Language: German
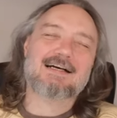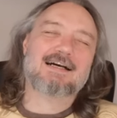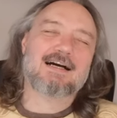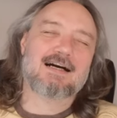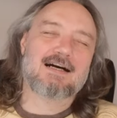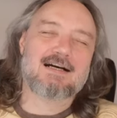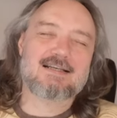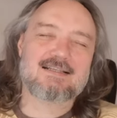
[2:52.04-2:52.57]

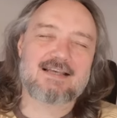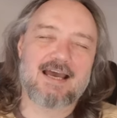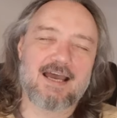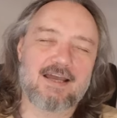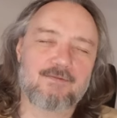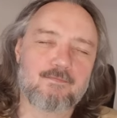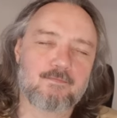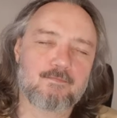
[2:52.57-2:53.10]
äh,
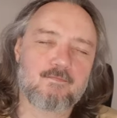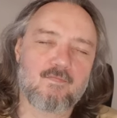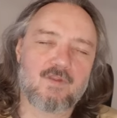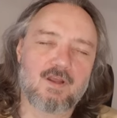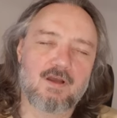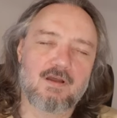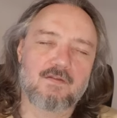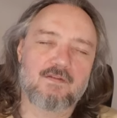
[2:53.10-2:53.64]
sein,
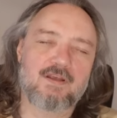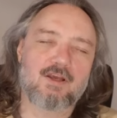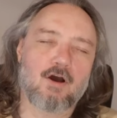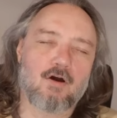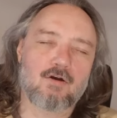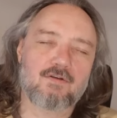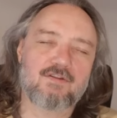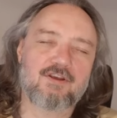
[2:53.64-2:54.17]
die
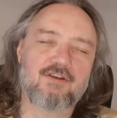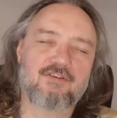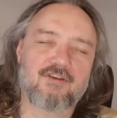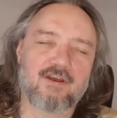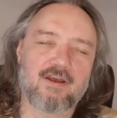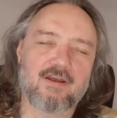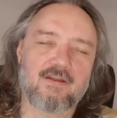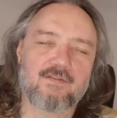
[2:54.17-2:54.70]
auch
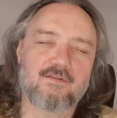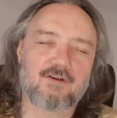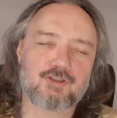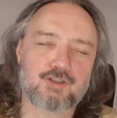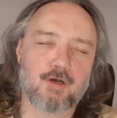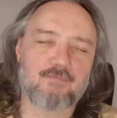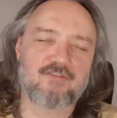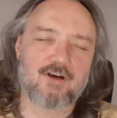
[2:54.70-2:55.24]
diesen
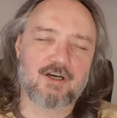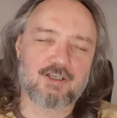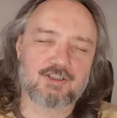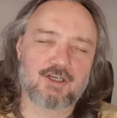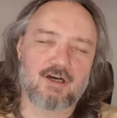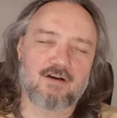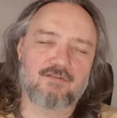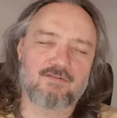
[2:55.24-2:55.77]
Schöpfer
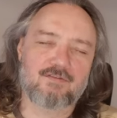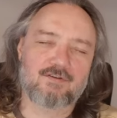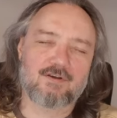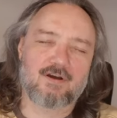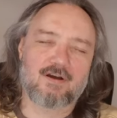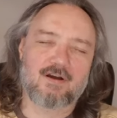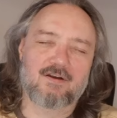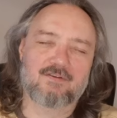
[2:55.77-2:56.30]
erschafft.
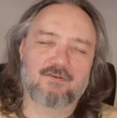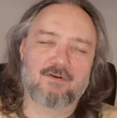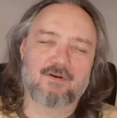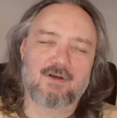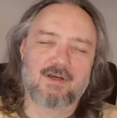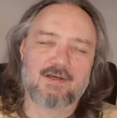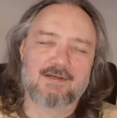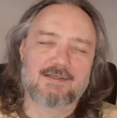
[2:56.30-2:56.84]
Ja,
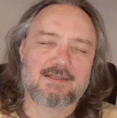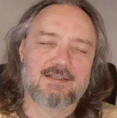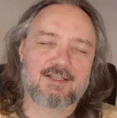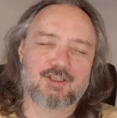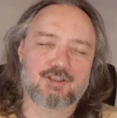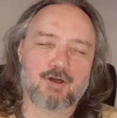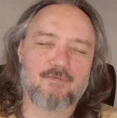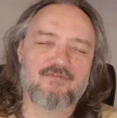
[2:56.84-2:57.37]
also
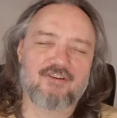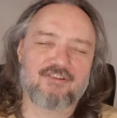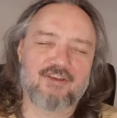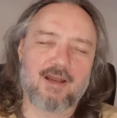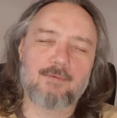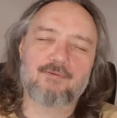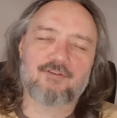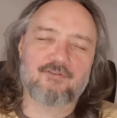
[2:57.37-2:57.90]
der Schöpfer
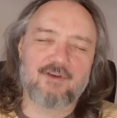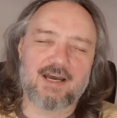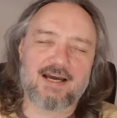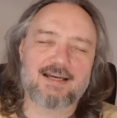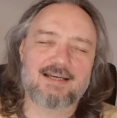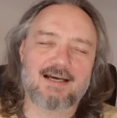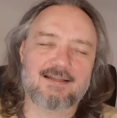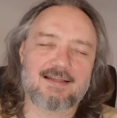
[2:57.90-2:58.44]
selbst
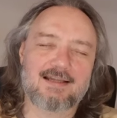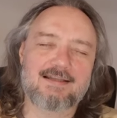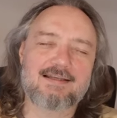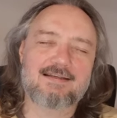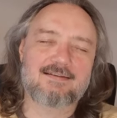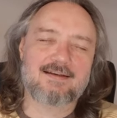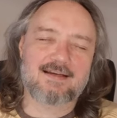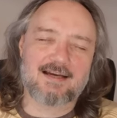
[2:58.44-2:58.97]
wäre ja dann
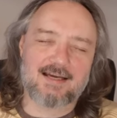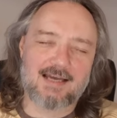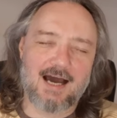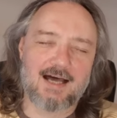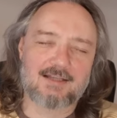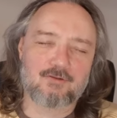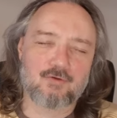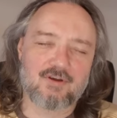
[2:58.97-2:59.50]
nicht der
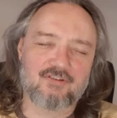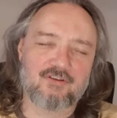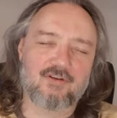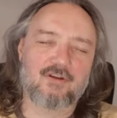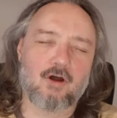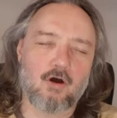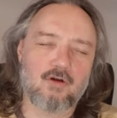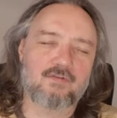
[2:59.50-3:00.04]
Kreator,
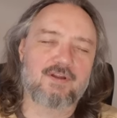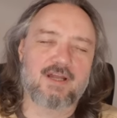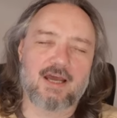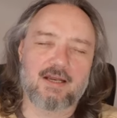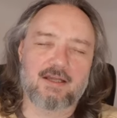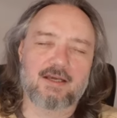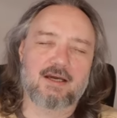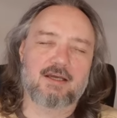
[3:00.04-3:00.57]
sondern auch wieder
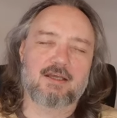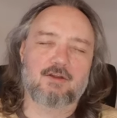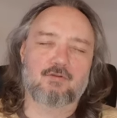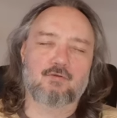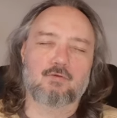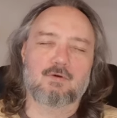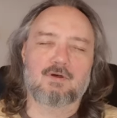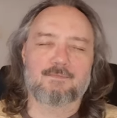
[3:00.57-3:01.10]
eine
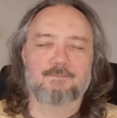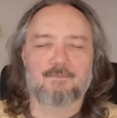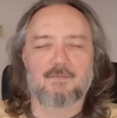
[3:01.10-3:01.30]
Kreatur